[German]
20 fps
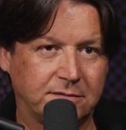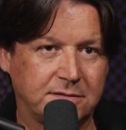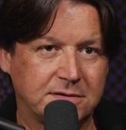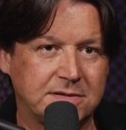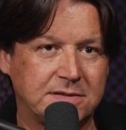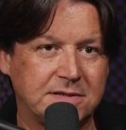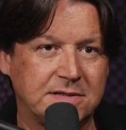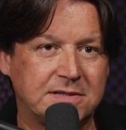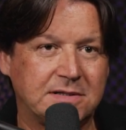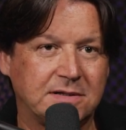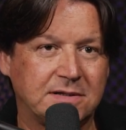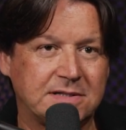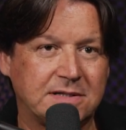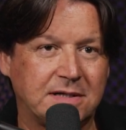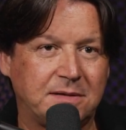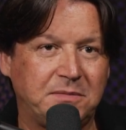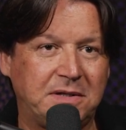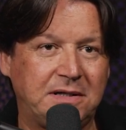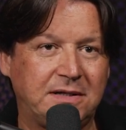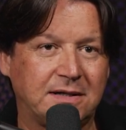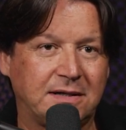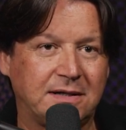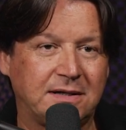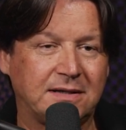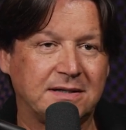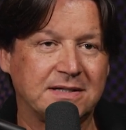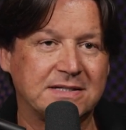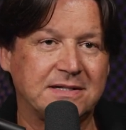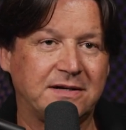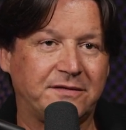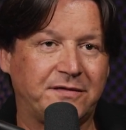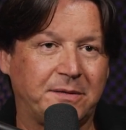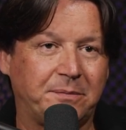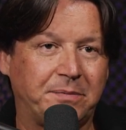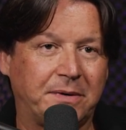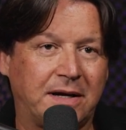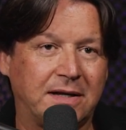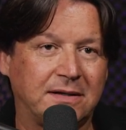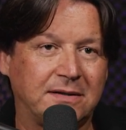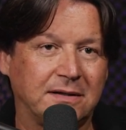das ist ja sehr im Internet ja sehr
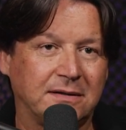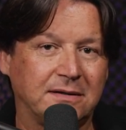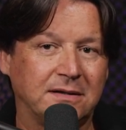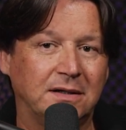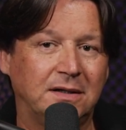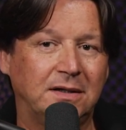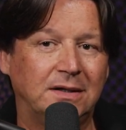verbreitet,